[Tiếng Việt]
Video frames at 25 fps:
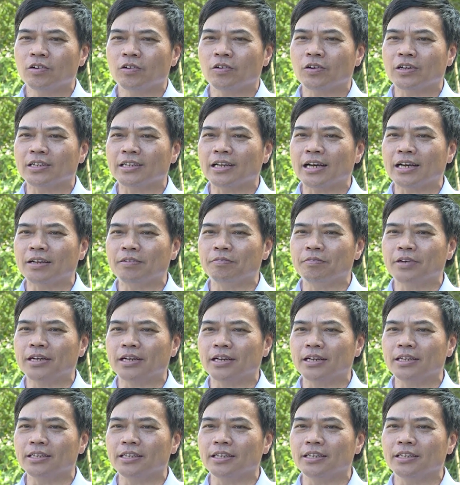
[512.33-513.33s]
hoàn thành
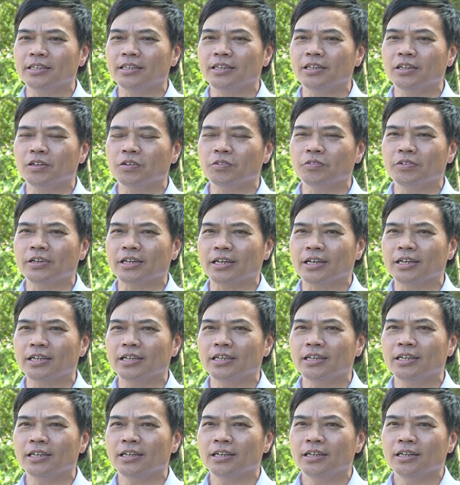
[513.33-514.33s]
về cái chỉ tiêu về
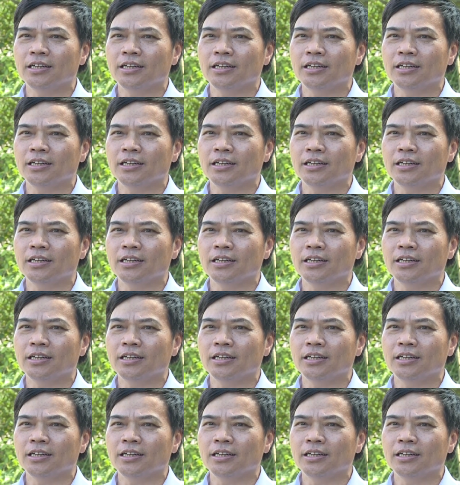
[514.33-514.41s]
cái,